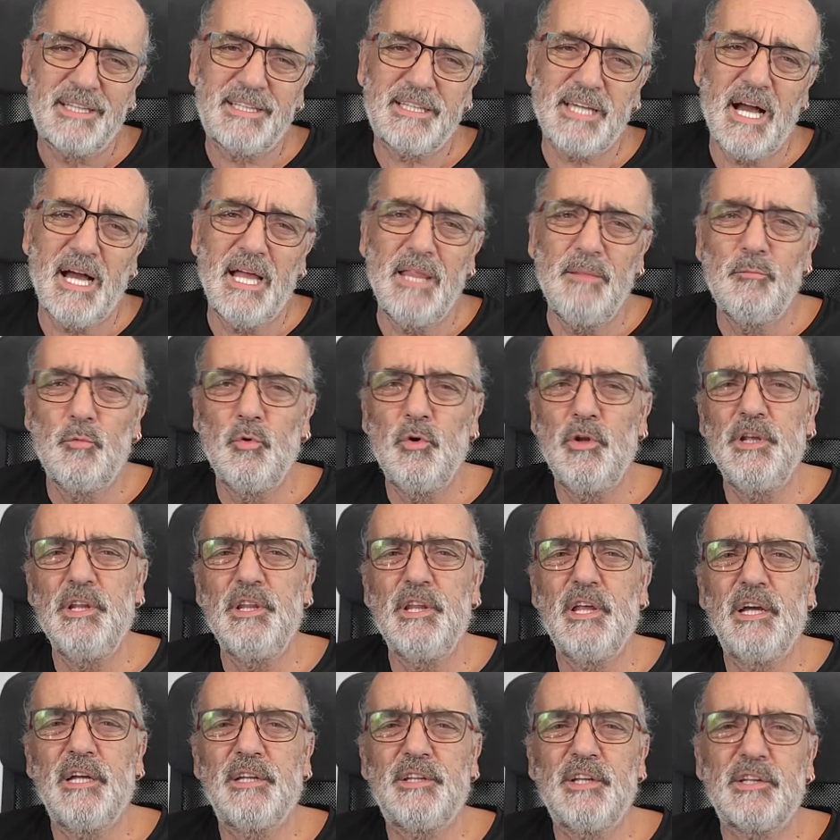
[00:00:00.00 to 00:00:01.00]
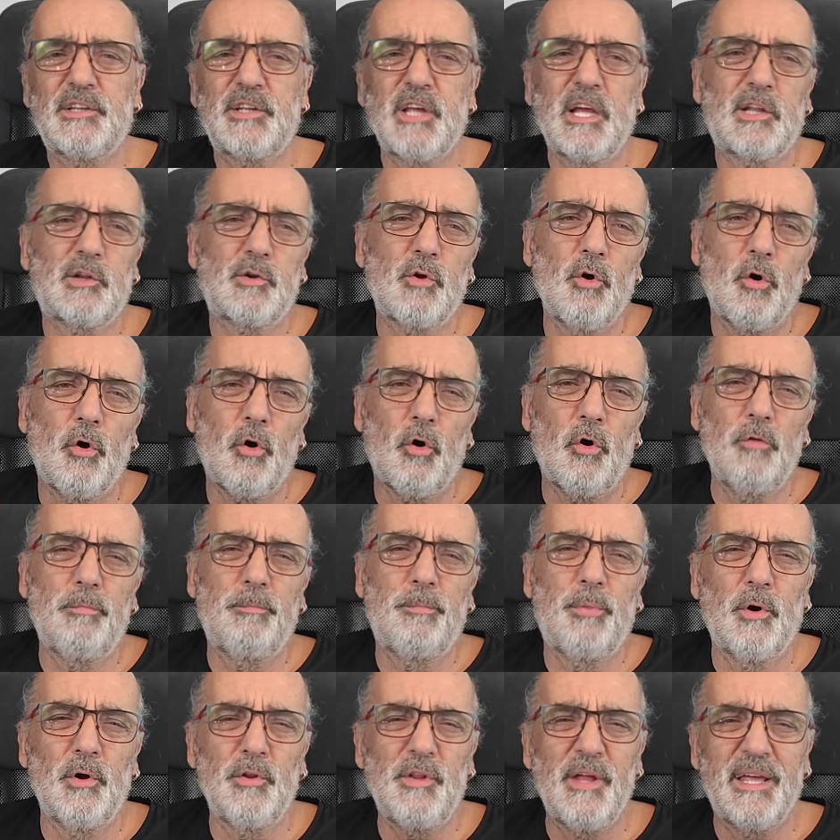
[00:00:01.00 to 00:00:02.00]
canne, moulinet, détecteur, rod
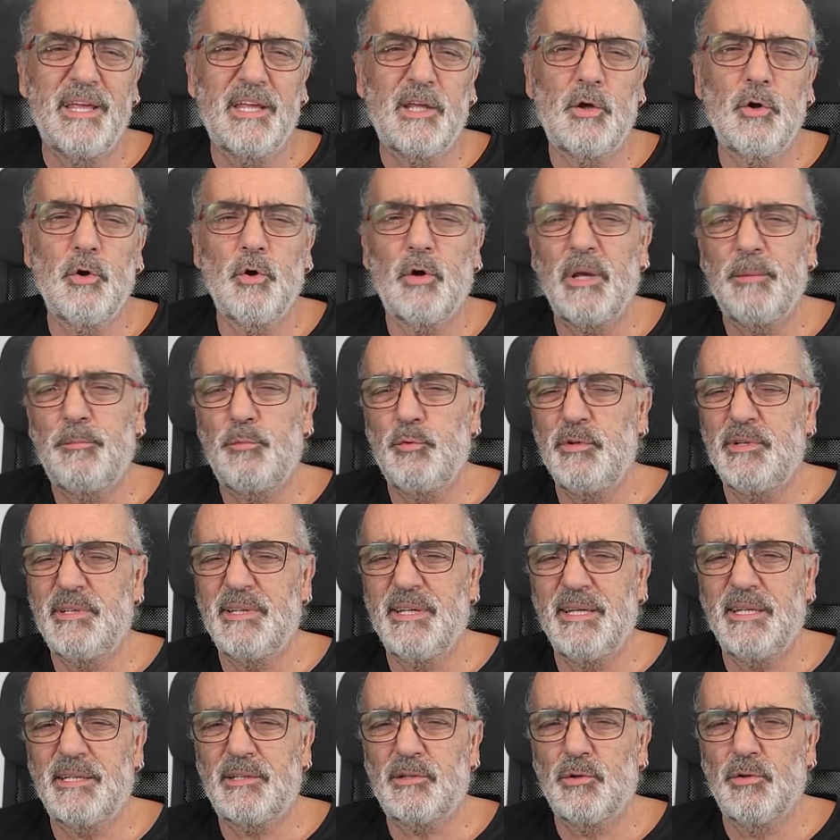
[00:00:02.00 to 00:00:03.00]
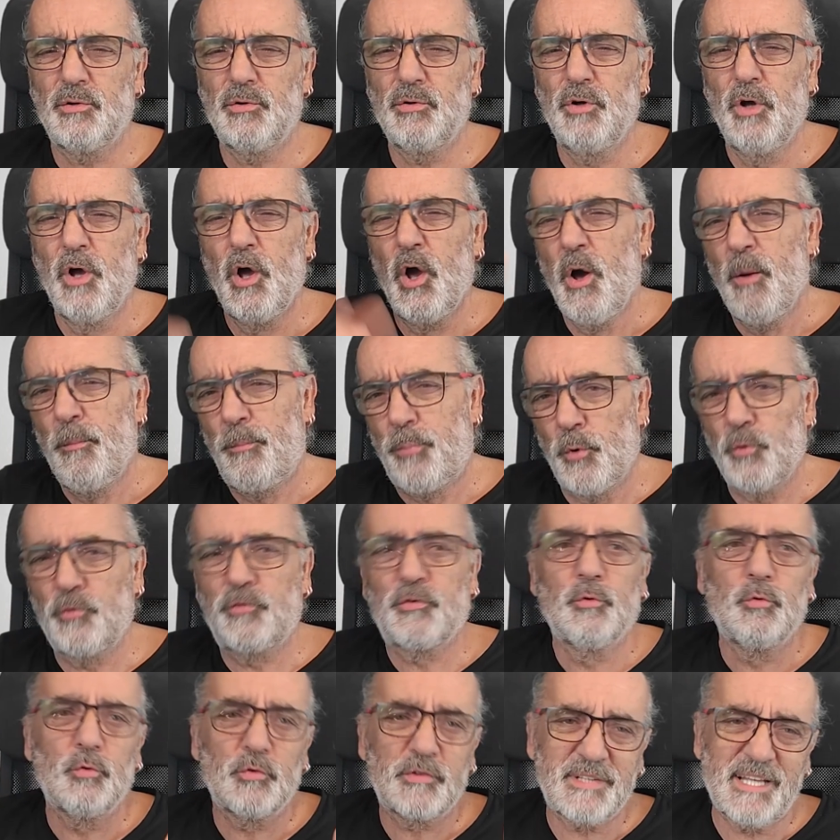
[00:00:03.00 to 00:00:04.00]
pod, hanger, épuisette, euh,
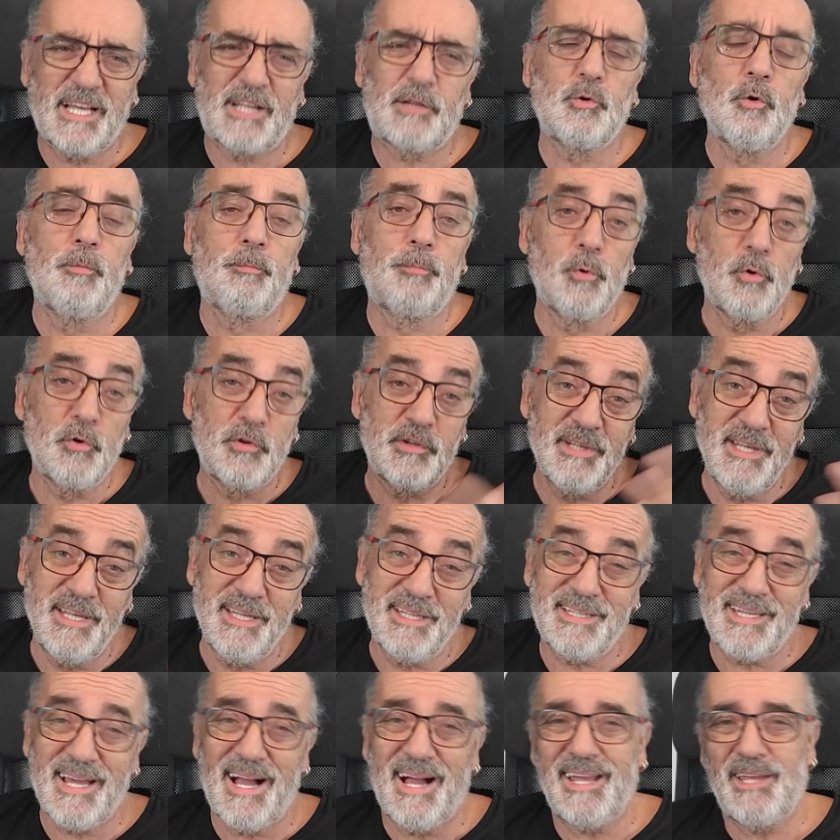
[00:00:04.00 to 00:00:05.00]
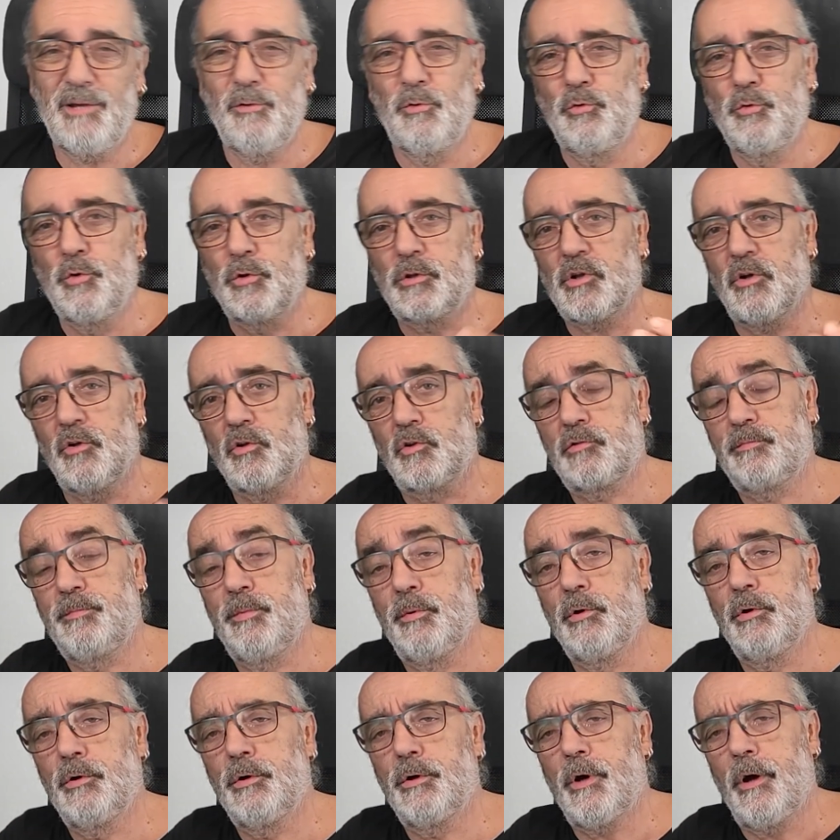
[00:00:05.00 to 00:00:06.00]
peson, sac de pesée, carriole de
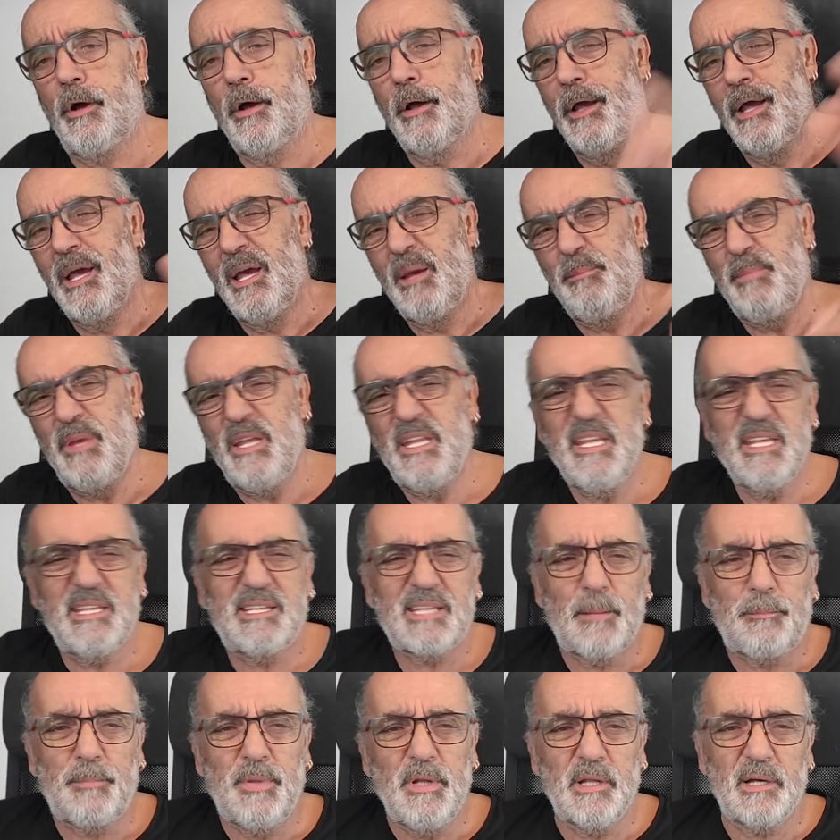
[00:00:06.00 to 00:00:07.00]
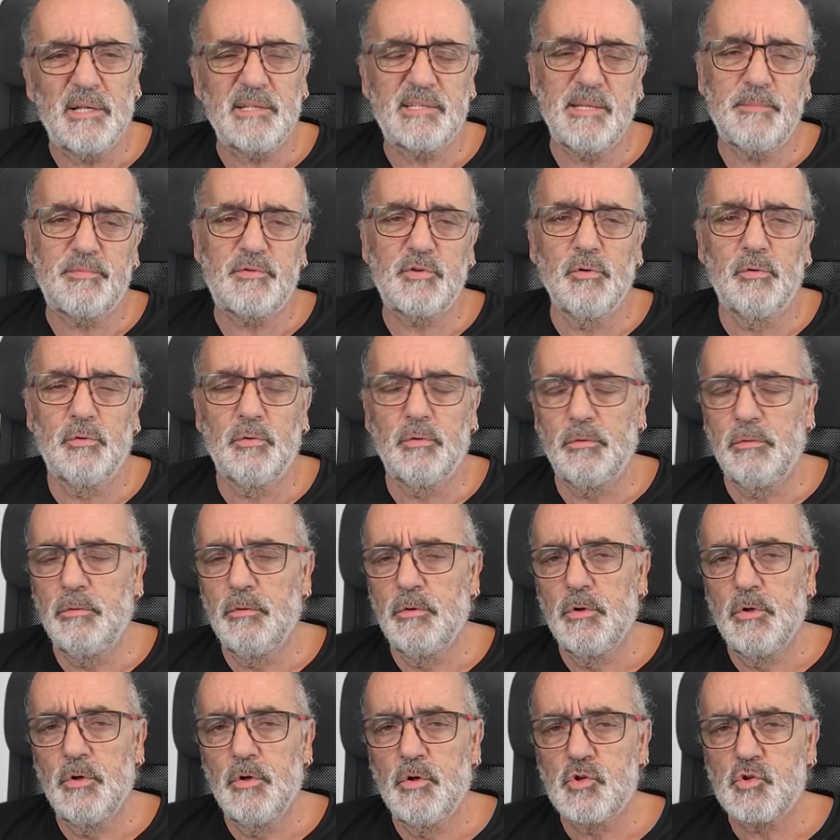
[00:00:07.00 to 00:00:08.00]
transport, mini tapis de réception,
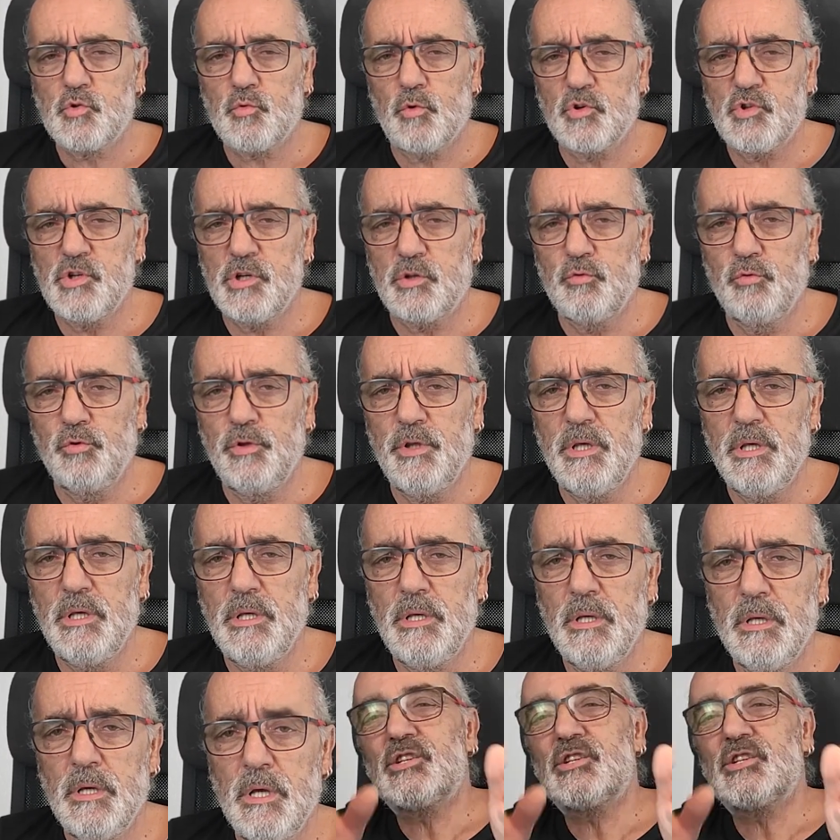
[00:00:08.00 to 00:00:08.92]
je crois que j'ai tout dit.